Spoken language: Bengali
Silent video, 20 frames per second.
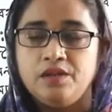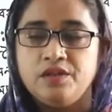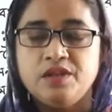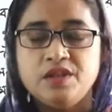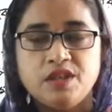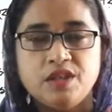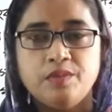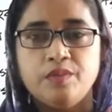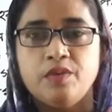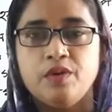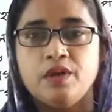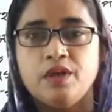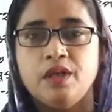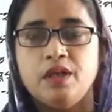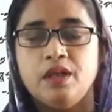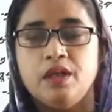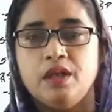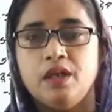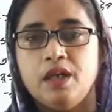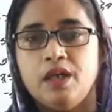
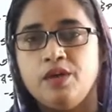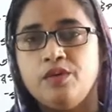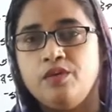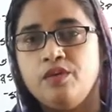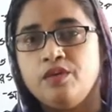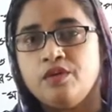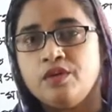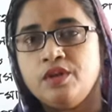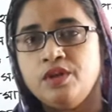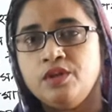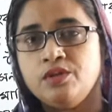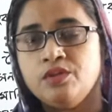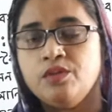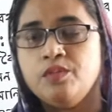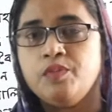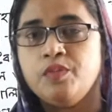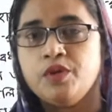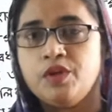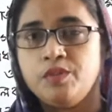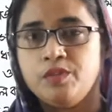দৃষ্টিভঙ্গি এগুলোর কিন্তু
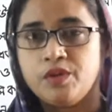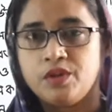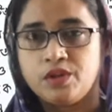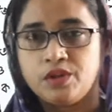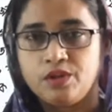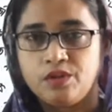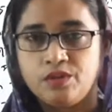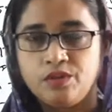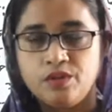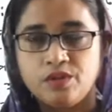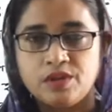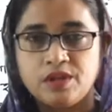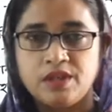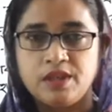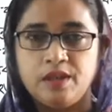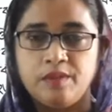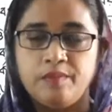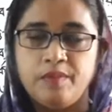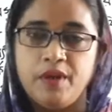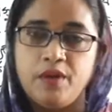পরিবর্তন
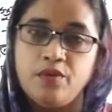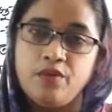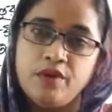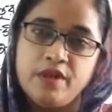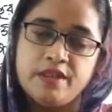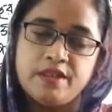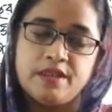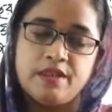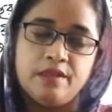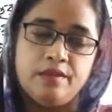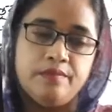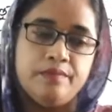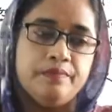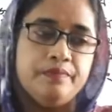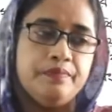হচ্ছে বা হয়েছে